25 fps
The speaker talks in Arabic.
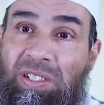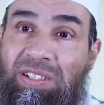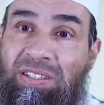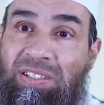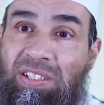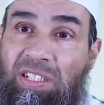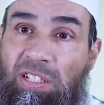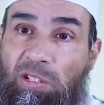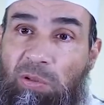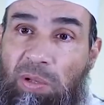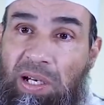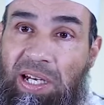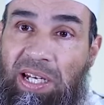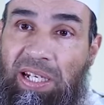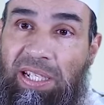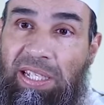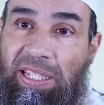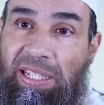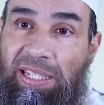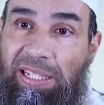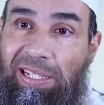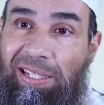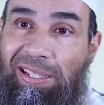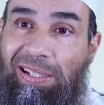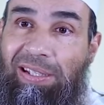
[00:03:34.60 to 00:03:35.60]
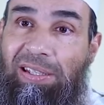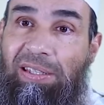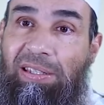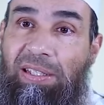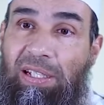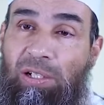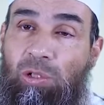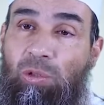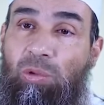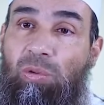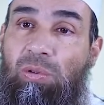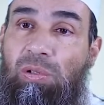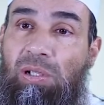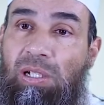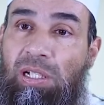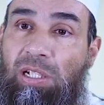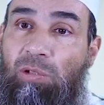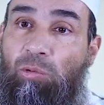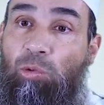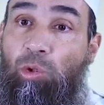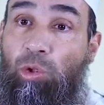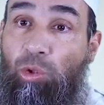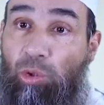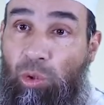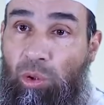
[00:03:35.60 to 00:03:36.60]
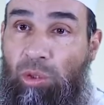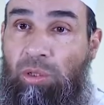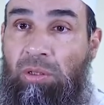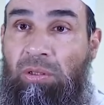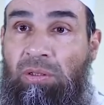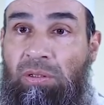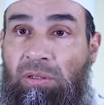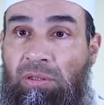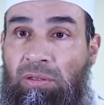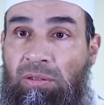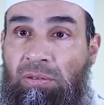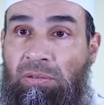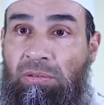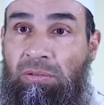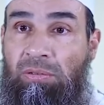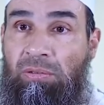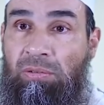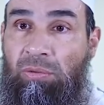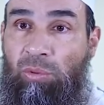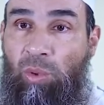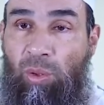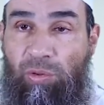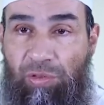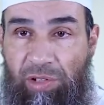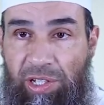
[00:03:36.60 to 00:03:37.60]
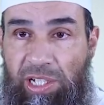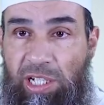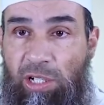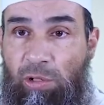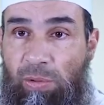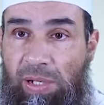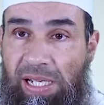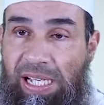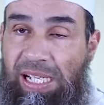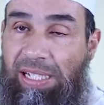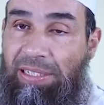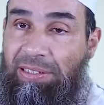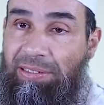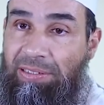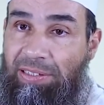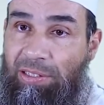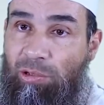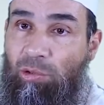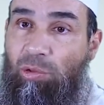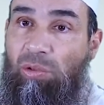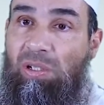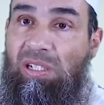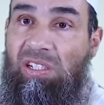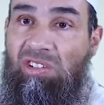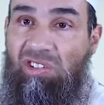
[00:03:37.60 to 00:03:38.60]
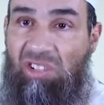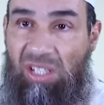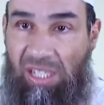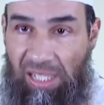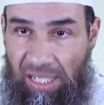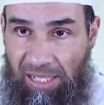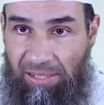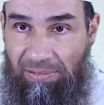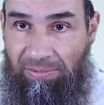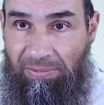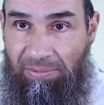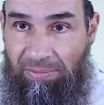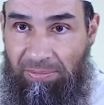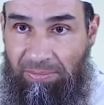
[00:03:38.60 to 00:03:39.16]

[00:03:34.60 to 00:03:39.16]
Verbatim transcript: بالسواك عند كل وضوء وفي رواية عند كل صلاة